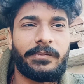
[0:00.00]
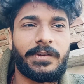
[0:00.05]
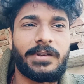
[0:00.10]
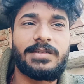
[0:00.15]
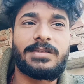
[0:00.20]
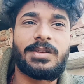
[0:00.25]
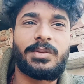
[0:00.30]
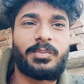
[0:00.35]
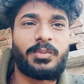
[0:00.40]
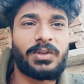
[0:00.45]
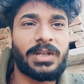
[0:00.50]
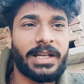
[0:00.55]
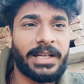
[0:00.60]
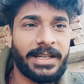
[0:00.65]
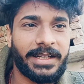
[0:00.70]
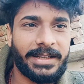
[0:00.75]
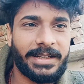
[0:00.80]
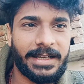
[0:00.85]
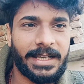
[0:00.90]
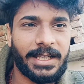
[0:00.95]
फिर से
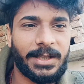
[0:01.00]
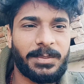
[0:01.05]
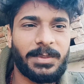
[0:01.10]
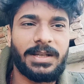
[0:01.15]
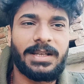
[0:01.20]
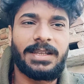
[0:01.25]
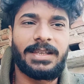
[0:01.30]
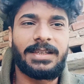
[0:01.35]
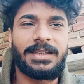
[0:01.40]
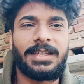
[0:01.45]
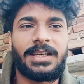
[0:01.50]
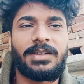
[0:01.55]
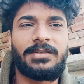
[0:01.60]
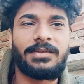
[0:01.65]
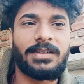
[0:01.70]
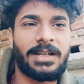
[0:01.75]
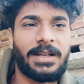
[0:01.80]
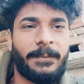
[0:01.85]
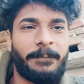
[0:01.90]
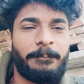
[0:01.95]
पुराने ट्रैक पे लेके
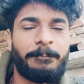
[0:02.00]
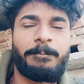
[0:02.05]
आऊँगा